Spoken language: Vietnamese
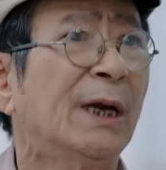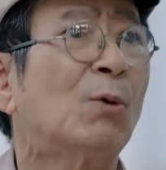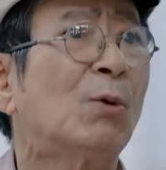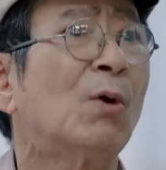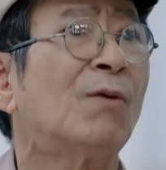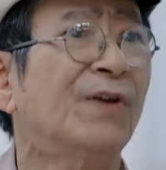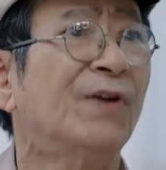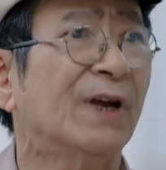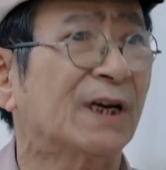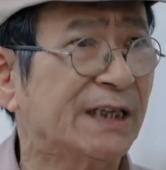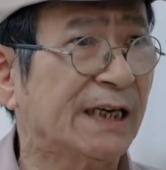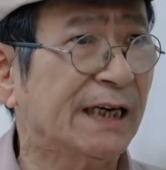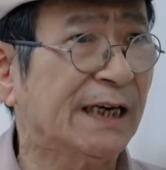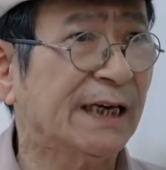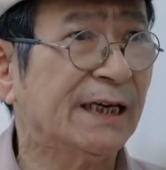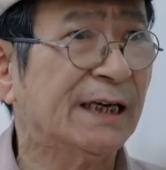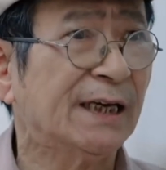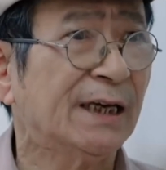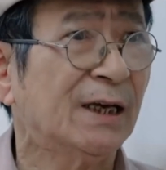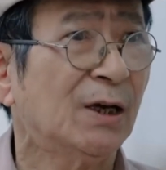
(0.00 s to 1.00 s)
Nếu có việc
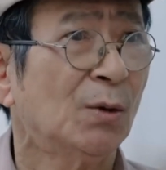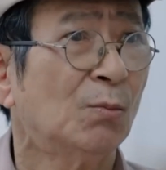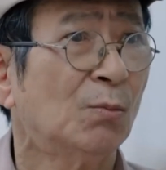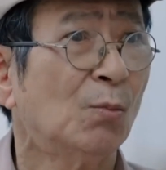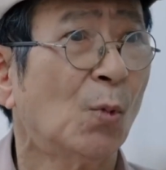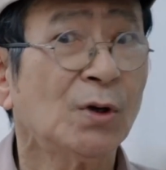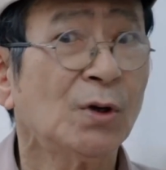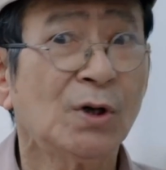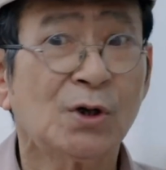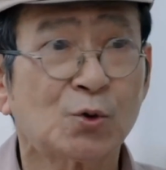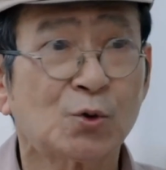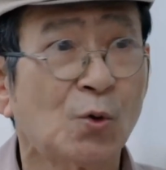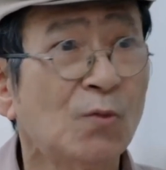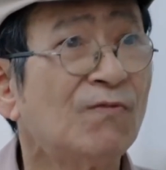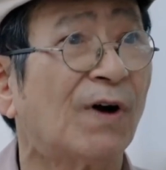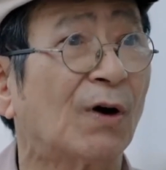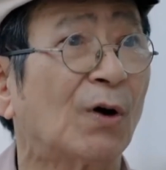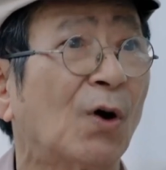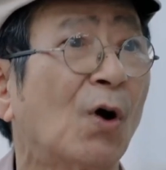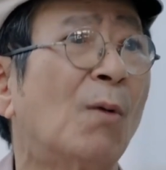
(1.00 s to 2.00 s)
gì Mỗi đứa
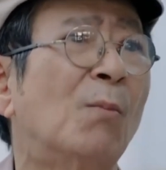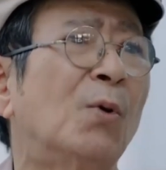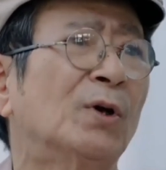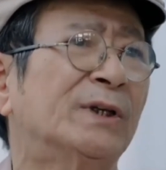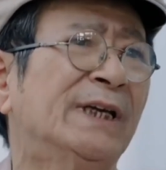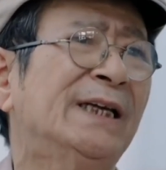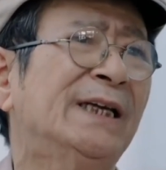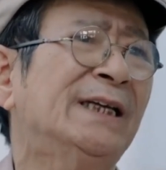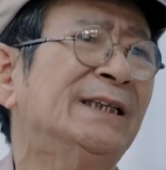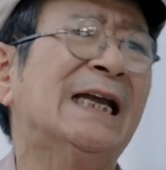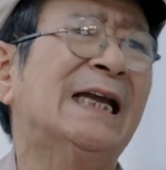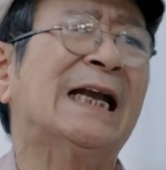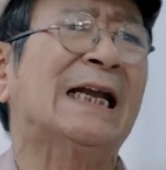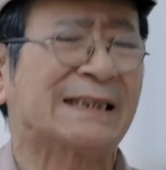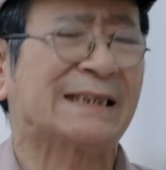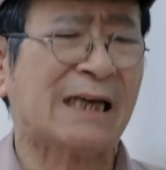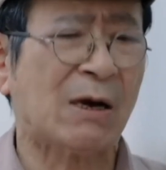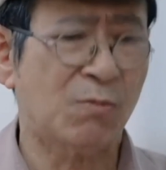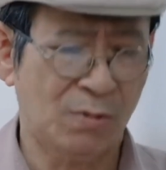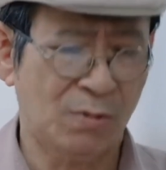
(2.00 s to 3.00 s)
xuống vào lo một tí Thế là